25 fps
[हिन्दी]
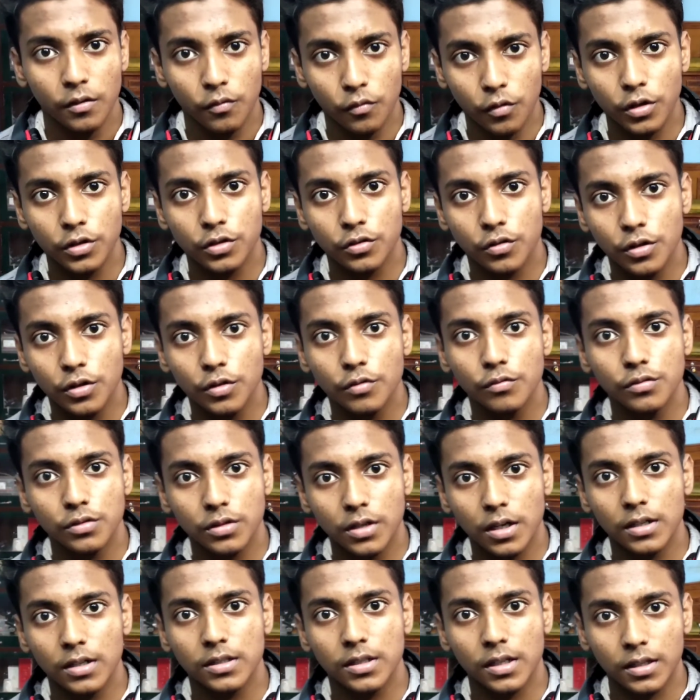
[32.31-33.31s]
वो इसको यूज़
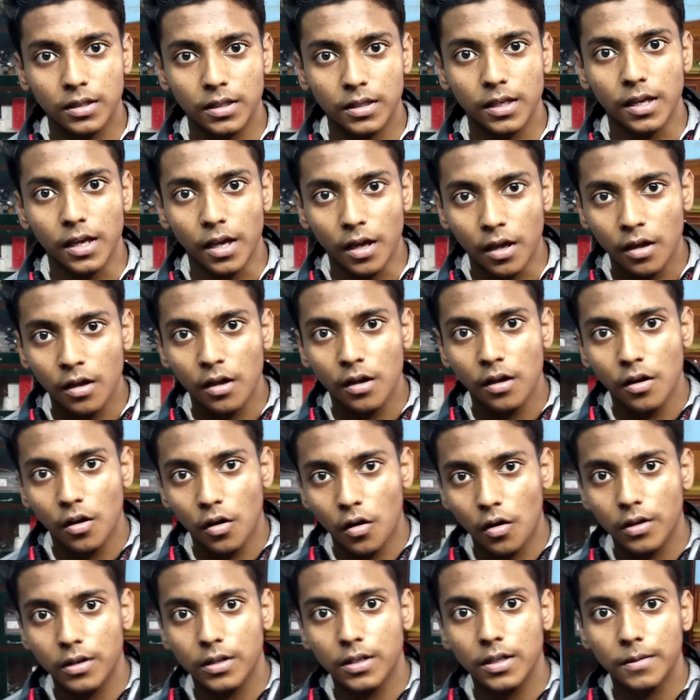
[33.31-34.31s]
कर सकते हैं
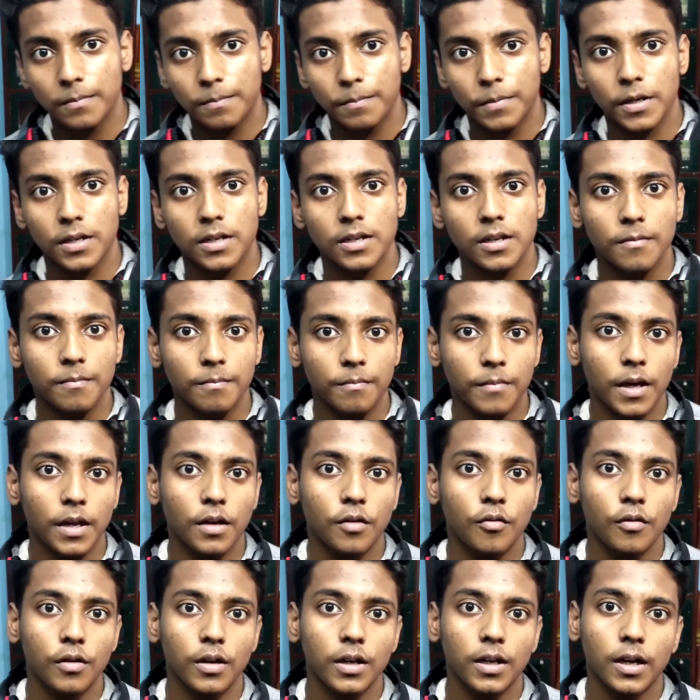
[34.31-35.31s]
और ये पेटीएम
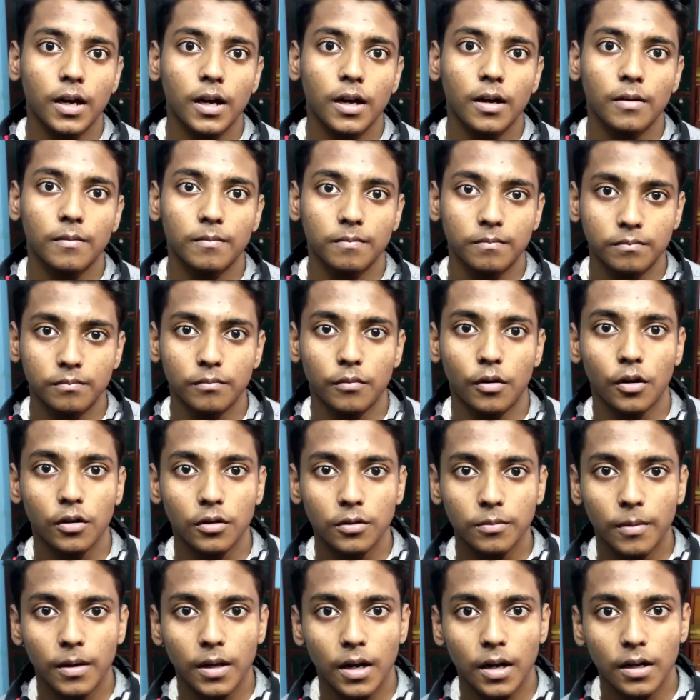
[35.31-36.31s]
बैन होने का
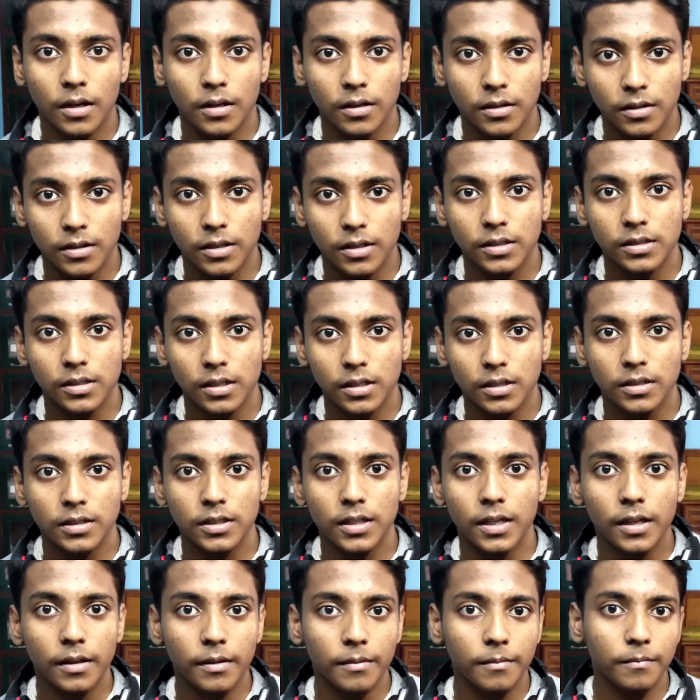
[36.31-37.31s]
बहुत बड़ा रीज़न
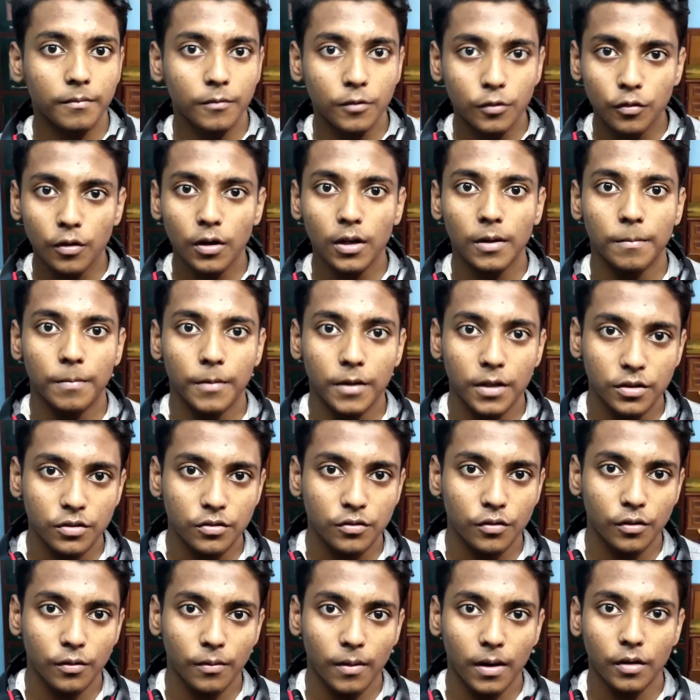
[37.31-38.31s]
ये गूगल प्ले
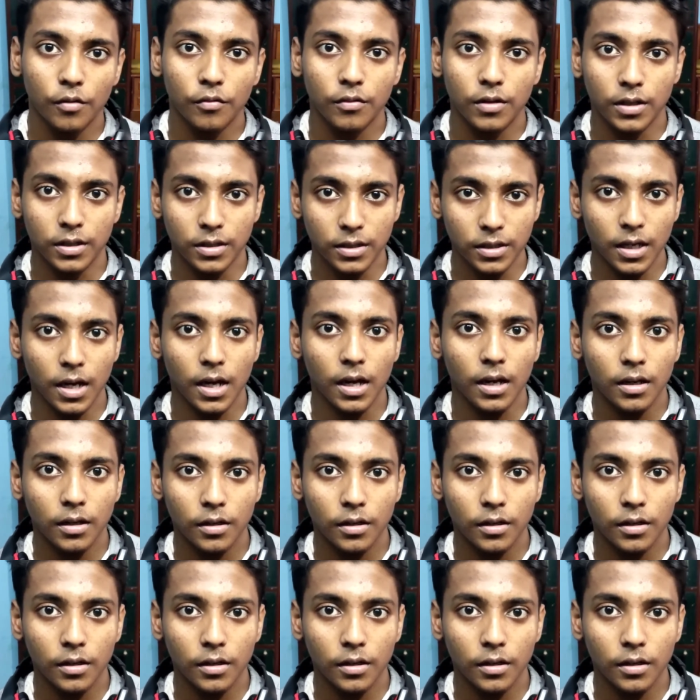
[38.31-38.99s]
स्टोर वालों ने दिया